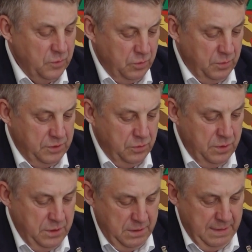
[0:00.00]
Вот мы
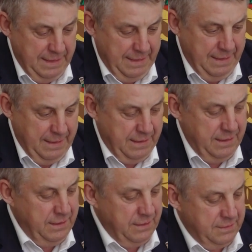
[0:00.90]
сегодня
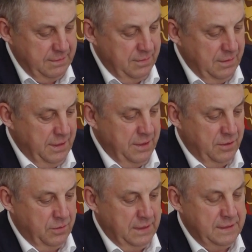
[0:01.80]
одни из
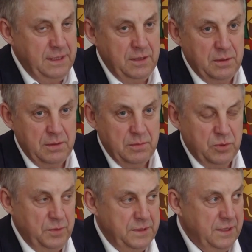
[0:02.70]
лидеров России
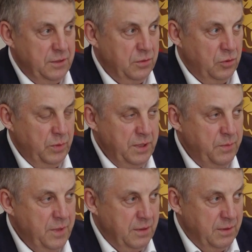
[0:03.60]
по внесению. Но мы не
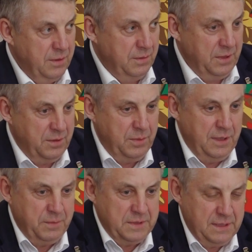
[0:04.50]
первые, мы там
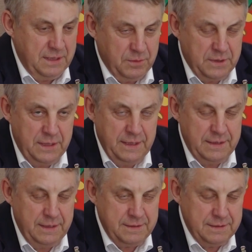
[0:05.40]
были постоянно вторые,
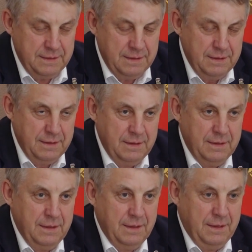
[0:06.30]
третьи.
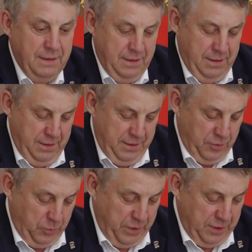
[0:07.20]

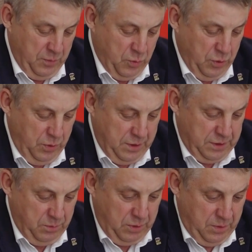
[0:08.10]
И вот по этому году
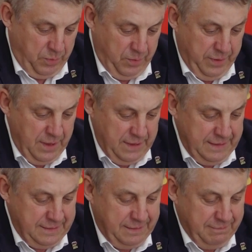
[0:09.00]
даже мы там прибавили
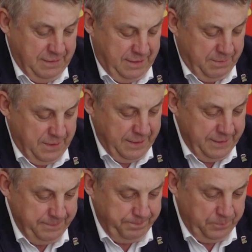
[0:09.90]
10 килограмм.
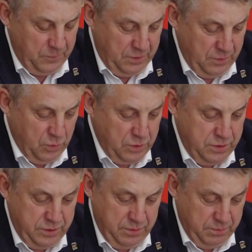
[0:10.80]
Это
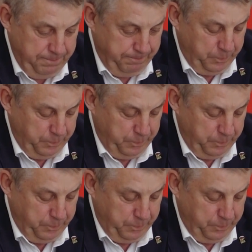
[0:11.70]
больше, чем